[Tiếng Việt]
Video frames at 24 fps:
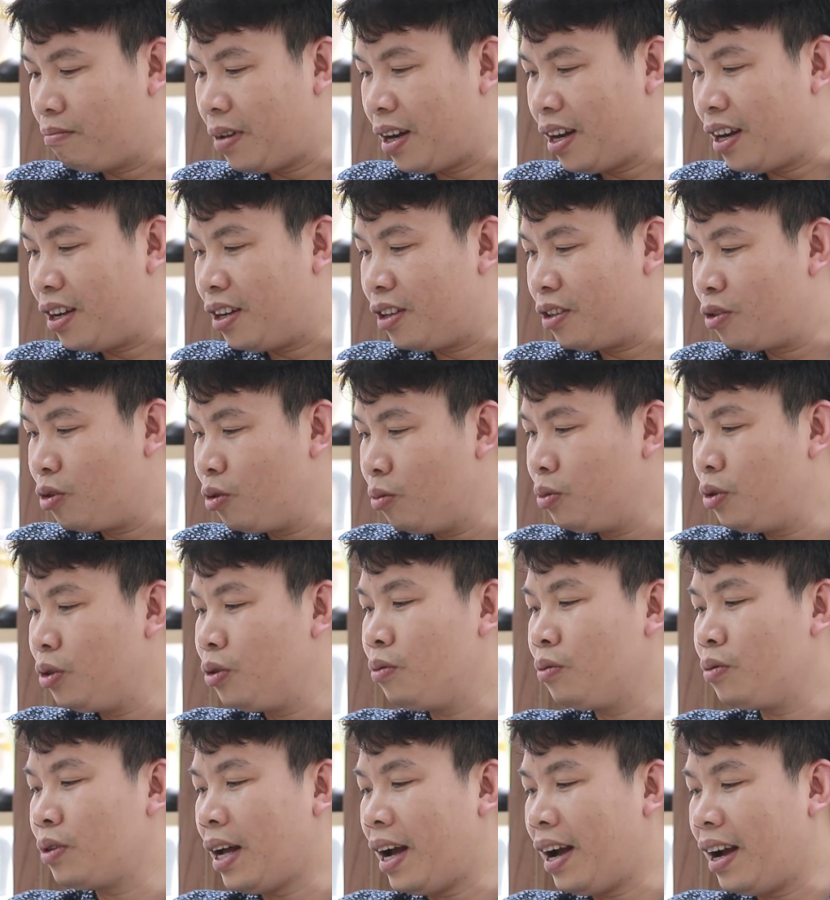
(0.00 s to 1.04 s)
mà giúp cho
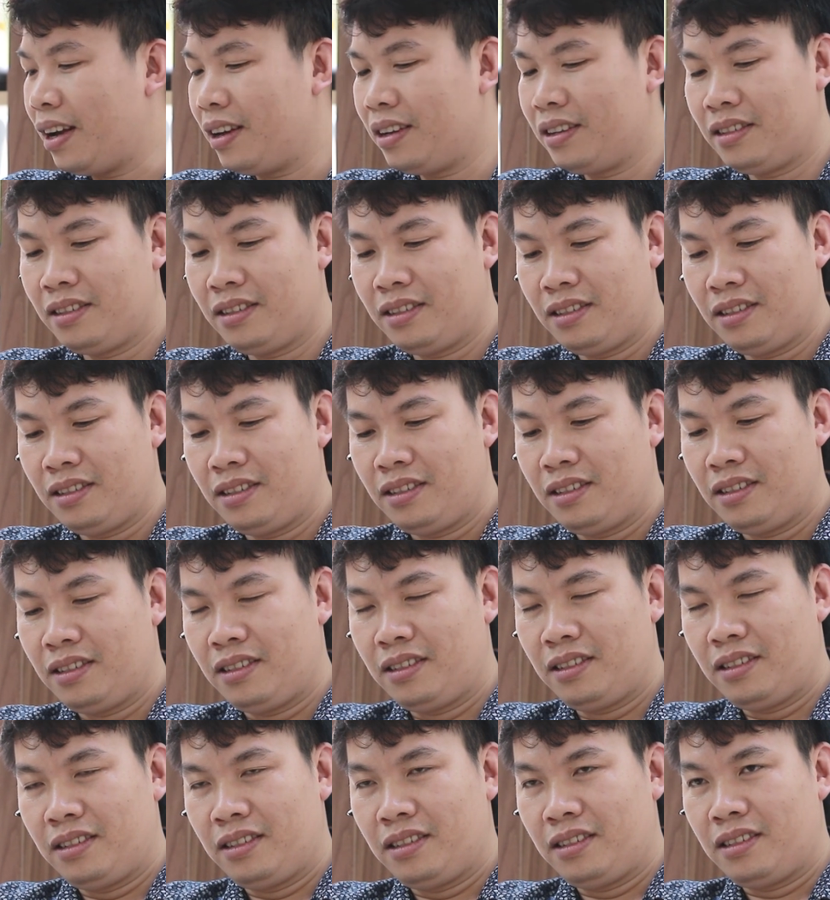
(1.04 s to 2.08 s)
chúng ta
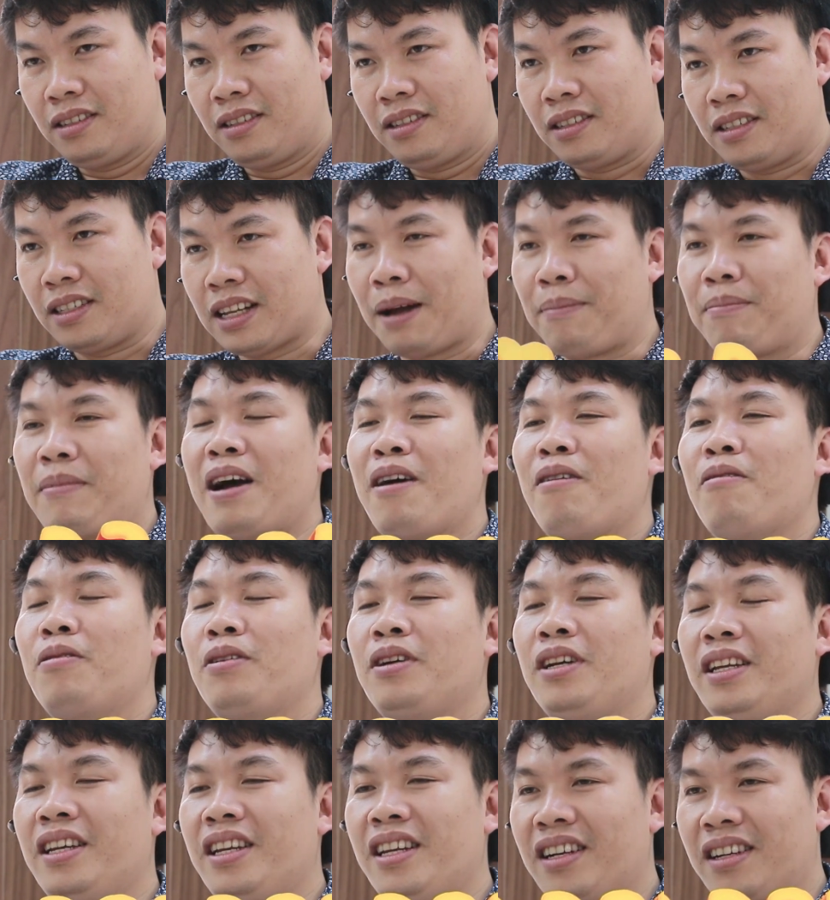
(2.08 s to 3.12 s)
giảm đau
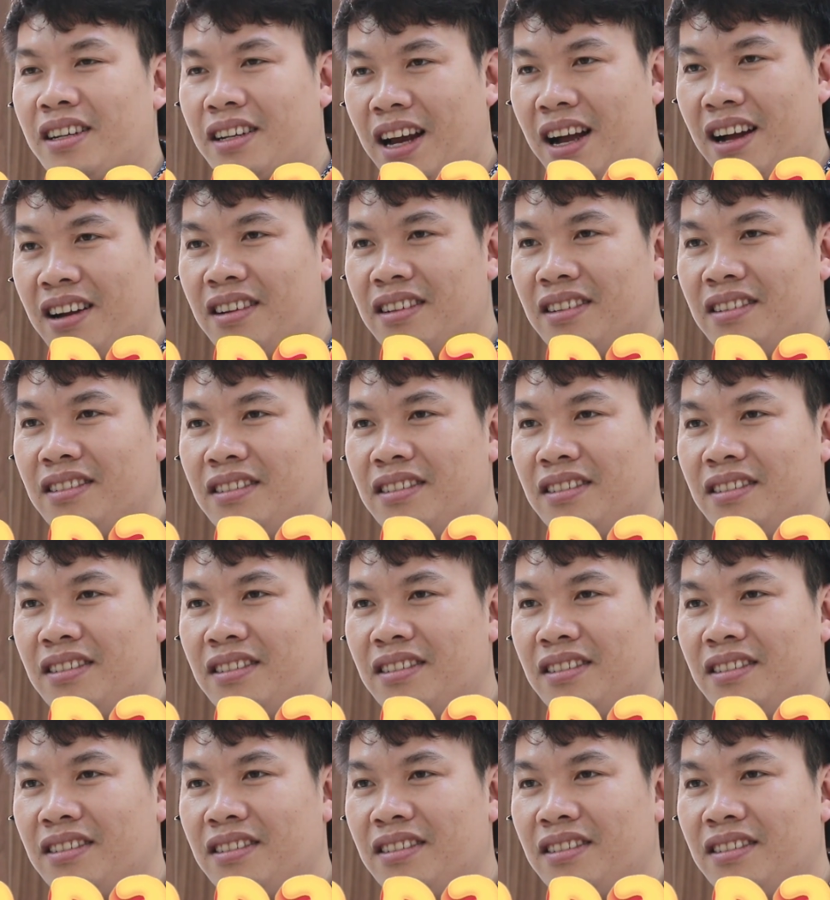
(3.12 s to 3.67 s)
khi niềng răng.